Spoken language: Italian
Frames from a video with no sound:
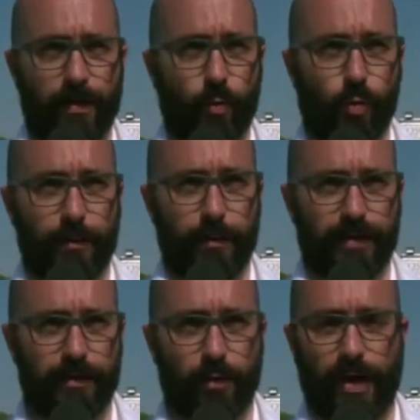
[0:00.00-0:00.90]
una in
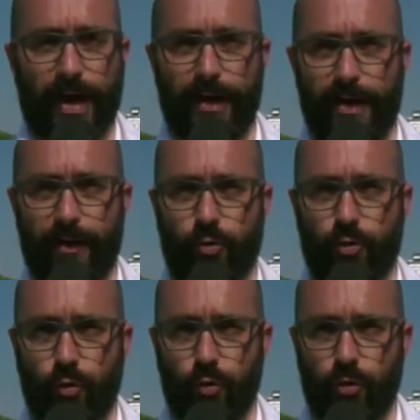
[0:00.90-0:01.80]
particolare l'anno
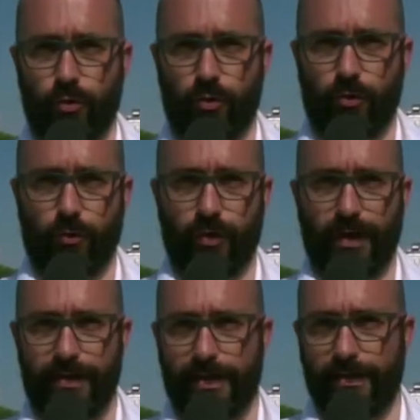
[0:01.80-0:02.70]
scorso
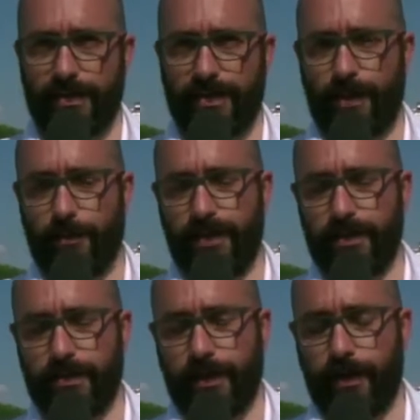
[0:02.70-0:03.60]
organizzata insieme al
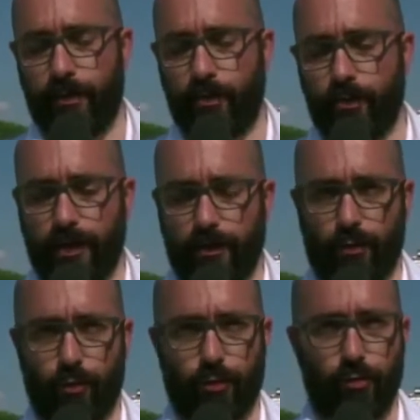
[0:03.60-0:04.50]
Ministero
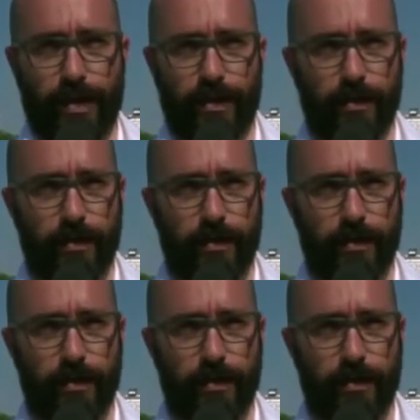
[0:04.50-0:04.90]
dell'Agricoltura